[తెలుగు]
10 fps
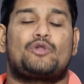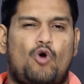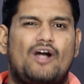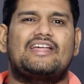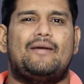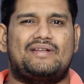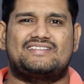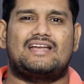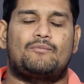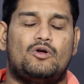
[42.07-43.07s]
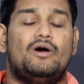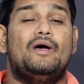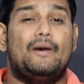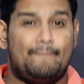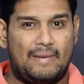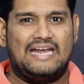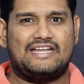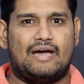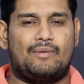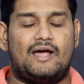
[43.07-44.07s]
క్వాడ్ కెమెరా సెటప్లో మెయిన్
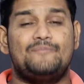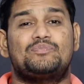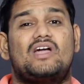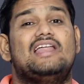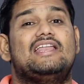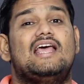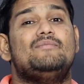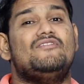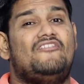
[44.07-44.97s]
కెమెరా కానీ రియల్మీ